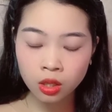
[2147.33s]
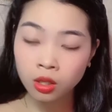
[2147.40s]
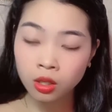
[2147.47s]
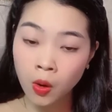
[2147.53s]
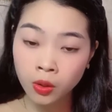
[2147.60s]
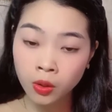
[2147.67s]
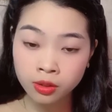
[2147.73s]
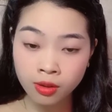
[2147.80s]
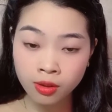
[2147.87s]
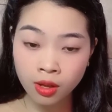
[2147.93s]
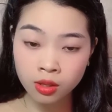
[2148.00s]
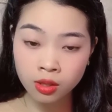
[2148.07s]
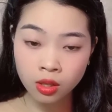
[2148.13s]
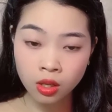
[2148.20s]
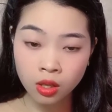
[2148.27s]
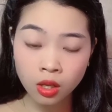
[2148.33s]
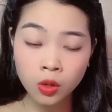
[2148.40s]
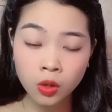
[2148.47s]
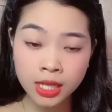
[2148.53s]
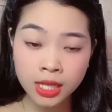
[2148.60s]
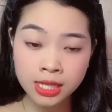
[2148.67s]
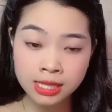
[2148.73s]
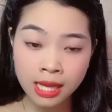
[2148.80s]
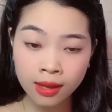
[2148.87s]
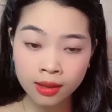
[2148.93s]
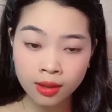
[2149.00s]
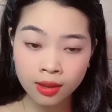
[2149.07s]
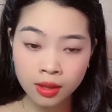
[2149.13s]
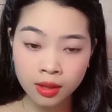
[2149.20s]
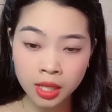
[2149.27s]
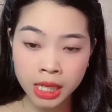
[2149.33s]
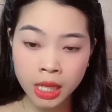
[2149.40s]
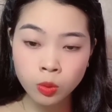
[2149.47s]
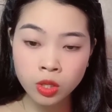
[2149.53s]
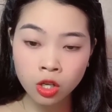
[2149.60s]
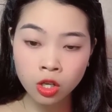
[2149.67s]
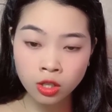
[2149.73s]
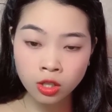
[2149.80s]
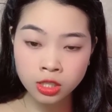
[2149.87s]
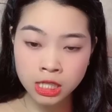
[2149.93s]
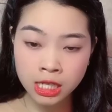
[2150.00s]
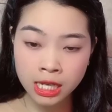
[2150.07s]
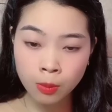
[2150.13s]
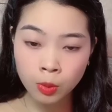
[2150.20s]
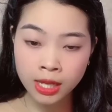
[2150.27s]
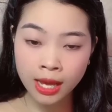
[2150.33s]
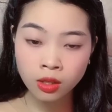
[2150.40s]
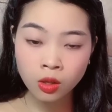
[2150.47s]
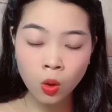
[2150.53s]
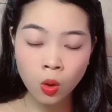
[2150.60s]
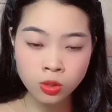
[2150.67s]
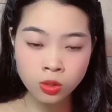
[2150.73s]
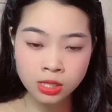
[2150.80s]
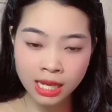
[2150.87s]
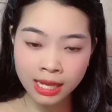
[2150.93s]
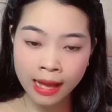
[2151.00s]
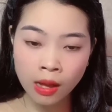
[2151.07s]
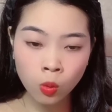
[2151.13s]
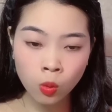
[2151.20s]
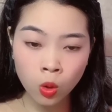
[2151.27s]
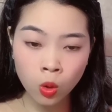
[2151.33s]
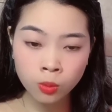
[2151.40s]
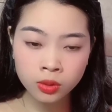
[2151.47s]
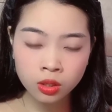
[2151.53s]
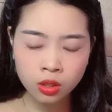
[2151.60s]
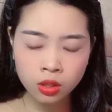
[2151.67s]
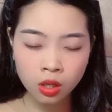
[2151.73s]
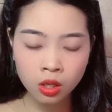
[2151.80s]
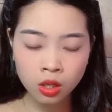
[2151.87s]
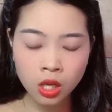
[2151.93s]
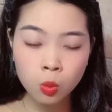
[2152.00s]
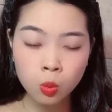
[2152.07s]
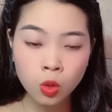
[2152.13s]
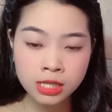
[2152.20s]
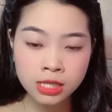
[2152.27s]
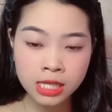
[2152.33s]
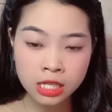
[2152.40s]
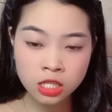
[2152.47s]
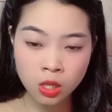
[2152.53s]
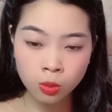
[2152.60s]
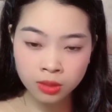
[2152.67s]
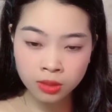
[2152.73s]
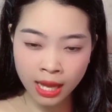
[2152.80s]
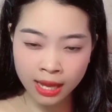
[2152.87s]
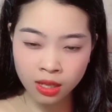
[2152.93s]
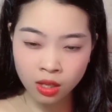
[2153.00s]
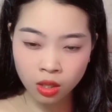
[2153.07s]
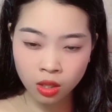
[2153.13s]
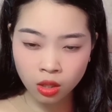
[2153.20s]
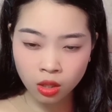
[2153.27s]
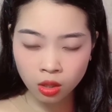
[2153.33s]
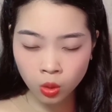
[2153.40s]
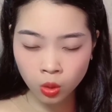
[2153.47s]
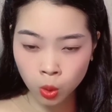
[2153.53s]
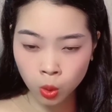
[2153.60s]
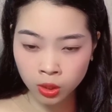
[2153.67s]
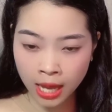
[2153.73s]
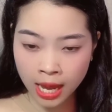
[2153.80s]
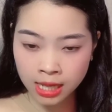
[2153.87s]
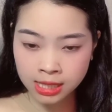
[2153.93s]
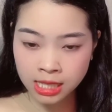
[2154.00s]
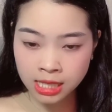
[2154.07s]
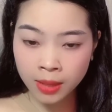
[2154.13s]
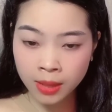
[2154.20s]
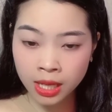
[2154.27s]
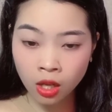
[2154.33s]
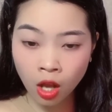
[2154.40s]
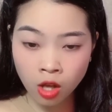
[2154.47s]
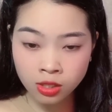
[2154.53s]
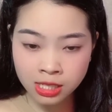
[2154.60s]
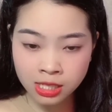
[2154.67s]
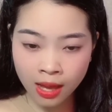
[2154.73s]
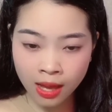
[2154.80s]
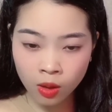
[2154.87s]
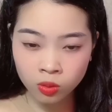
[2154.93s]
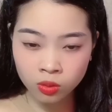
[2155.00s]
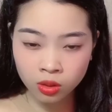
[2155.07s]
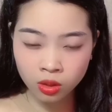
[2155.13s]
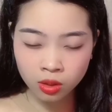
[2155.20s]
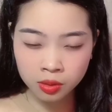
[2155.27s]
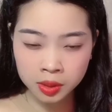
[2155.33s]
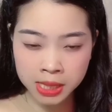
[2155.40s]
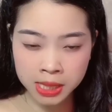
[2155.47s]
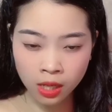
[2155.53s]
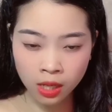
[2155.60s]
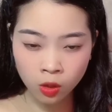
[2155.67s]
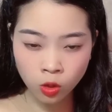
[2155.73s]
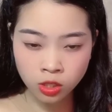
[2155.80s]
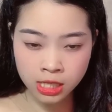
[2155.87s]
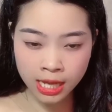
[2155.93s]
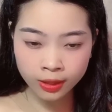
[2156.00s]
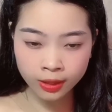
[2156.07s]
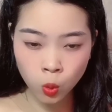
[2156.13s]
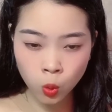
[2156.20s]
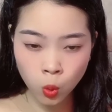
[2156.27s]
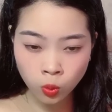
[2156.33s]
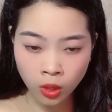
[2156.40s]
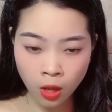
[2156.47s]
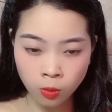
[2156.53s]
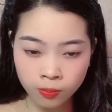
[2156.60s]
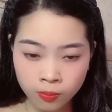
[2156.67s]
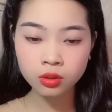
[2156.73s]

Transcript: Còn nữa, con nghĩ rằng nếu như con chỉ là một thằng khố rách áo ôm, không có gì trong tay, cô ta sẽ bên con sao? Thằng con trai ngu ngốc.